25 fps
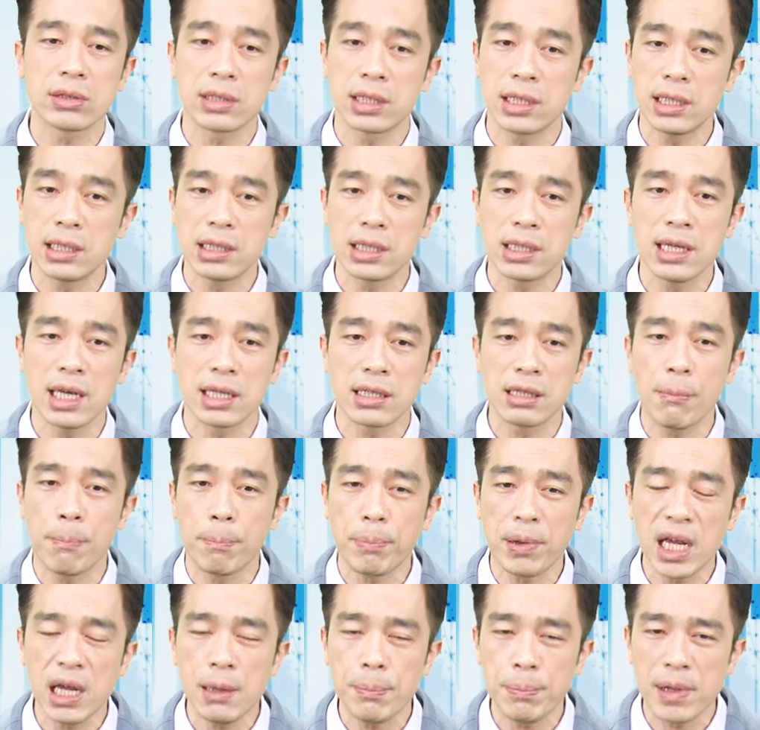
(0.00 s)
其实也是
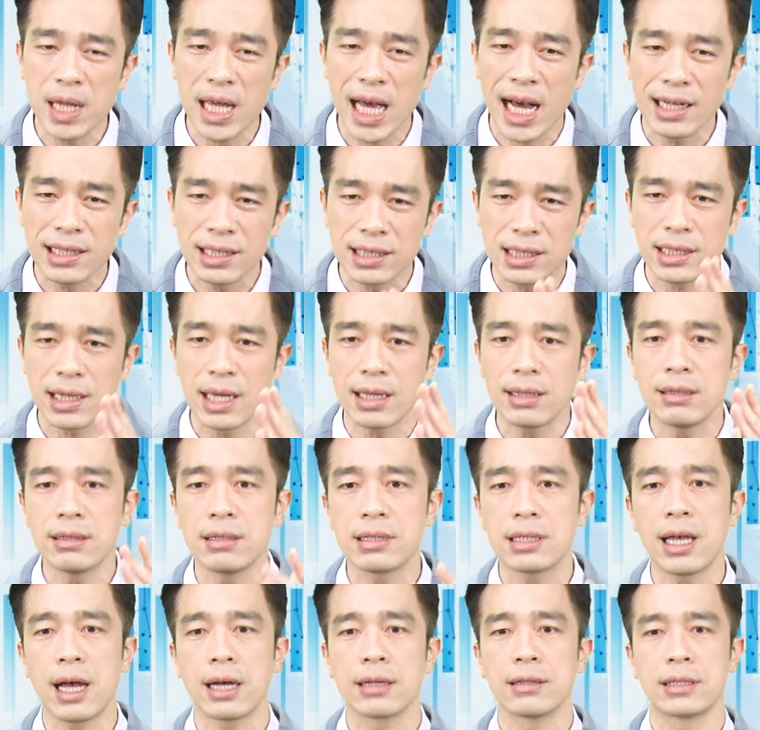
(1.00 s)
P P I 先
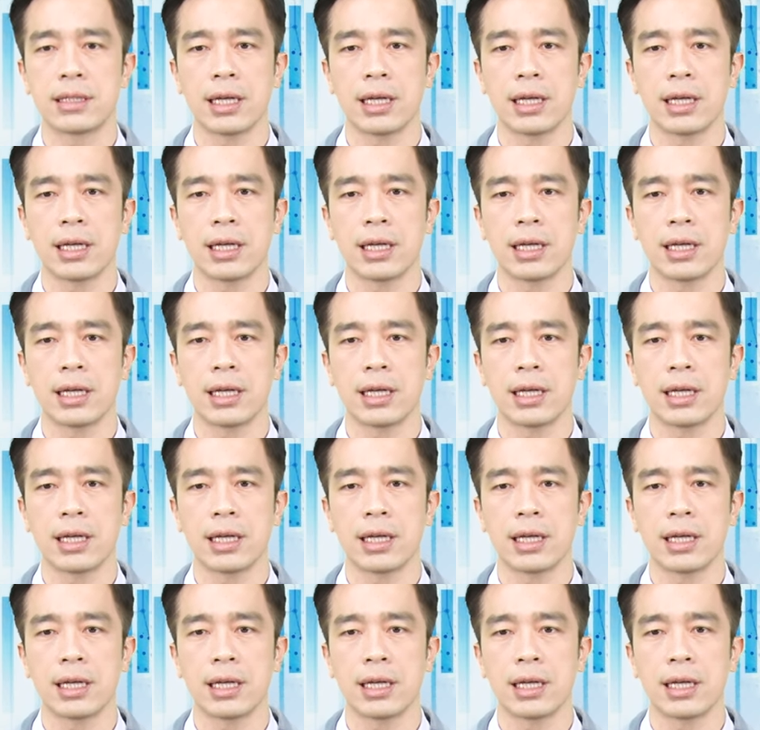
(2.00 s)
上